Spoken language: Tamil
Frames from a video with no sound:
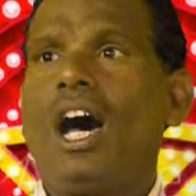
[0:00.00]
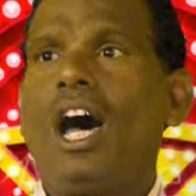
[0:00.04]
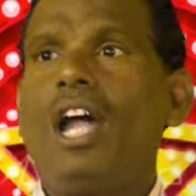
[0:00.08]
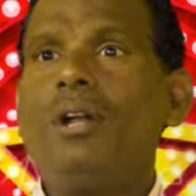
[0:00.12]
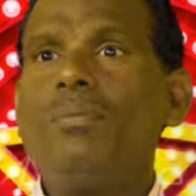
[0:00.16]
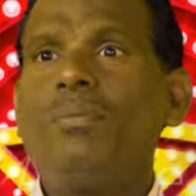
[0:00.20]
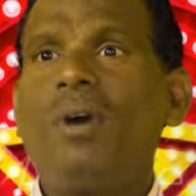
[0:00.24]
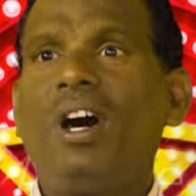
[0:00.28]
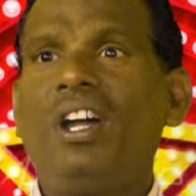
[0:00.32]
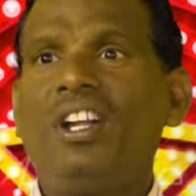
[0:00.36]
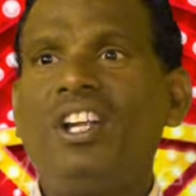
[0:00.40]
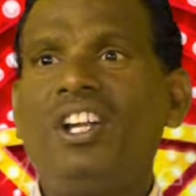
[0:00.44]

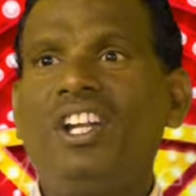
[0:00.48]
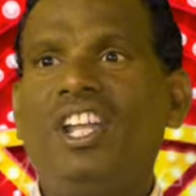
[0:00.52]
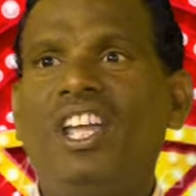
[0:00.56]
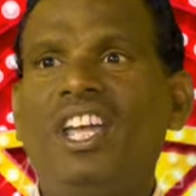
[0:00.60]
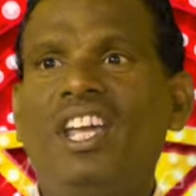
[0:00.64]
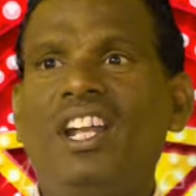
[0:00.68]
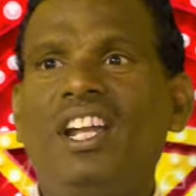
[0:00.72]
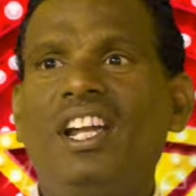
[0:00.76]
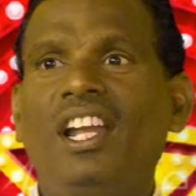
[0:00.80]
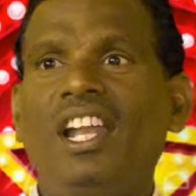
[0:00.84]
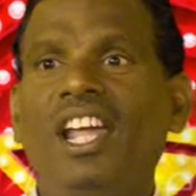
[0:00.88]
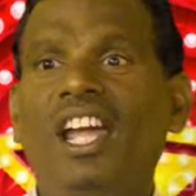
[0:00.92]
அன்பான
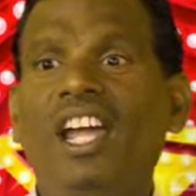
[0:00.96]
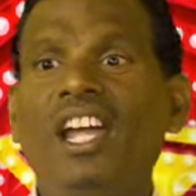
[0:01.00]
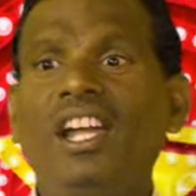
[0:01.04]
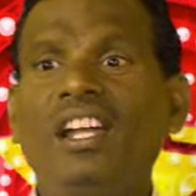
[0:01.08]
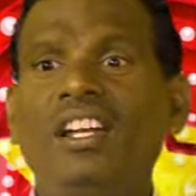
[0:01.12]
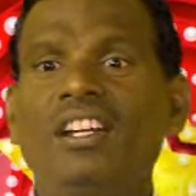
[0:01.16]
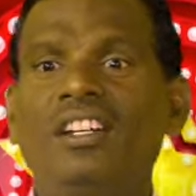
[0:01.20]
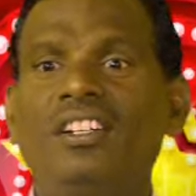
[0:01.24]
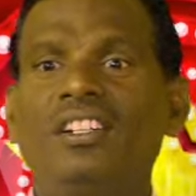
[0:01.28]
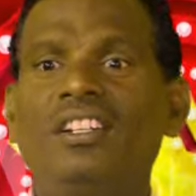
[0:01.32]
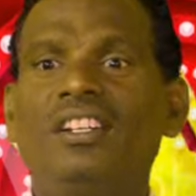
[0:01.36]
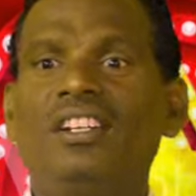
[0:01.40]
நேயர்களே
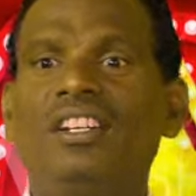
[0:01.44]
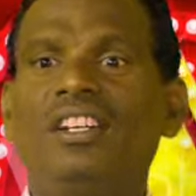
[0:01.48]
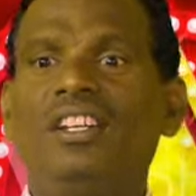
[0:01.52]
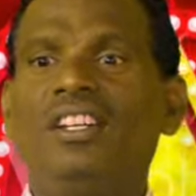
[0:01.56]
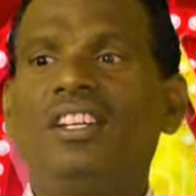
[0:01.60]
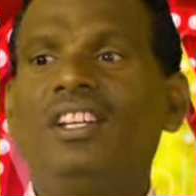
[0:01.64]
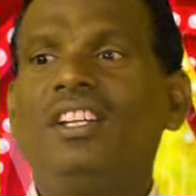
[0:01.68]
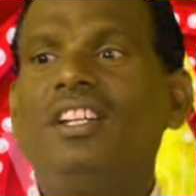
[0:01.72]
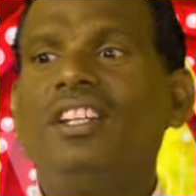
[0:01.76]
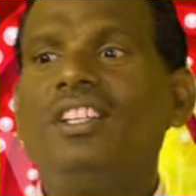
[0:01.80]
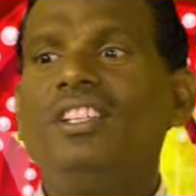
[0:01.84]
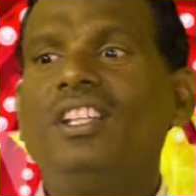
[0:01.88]

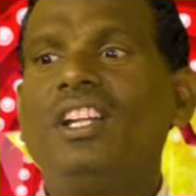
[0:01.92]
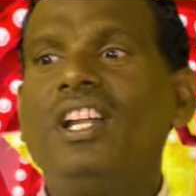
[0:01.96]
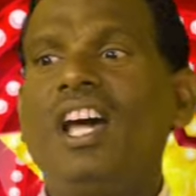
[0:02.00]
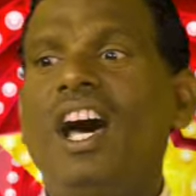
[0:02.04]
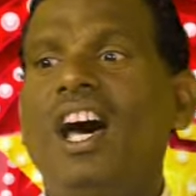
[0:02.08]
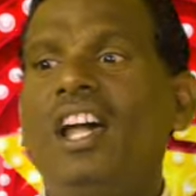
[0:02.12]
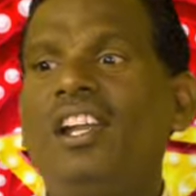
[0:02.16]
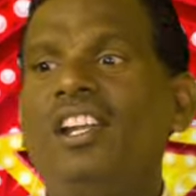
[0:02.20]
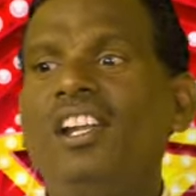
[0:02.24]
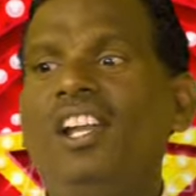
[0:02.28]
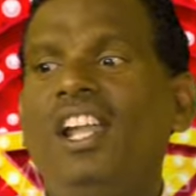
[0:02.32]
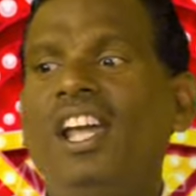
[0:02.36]
இந்த
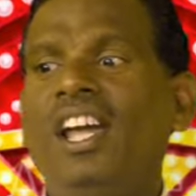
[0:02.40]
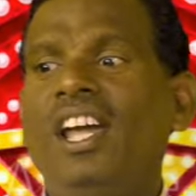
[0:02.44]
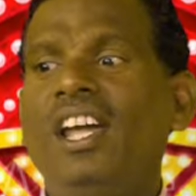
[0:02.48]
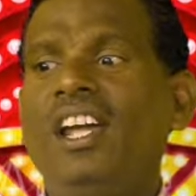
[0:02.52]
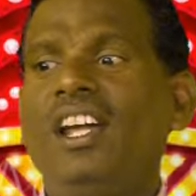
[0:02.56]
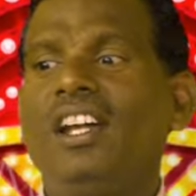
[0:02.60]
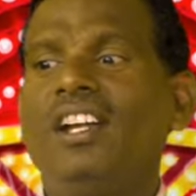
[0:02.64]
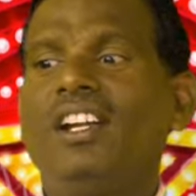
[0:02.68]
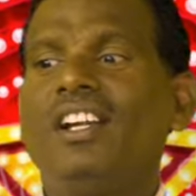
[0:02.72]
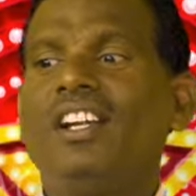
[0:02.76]
நாளிலே